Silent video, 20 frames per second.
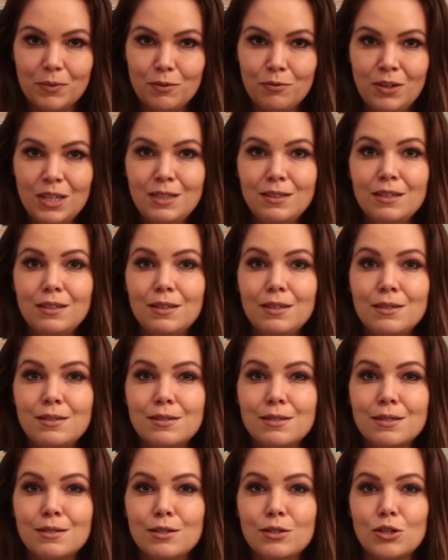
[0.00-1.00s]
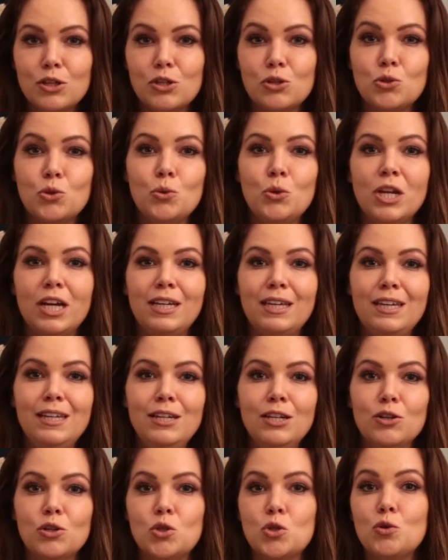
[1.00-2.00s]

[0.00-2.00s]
Wichtig ist es, Synergien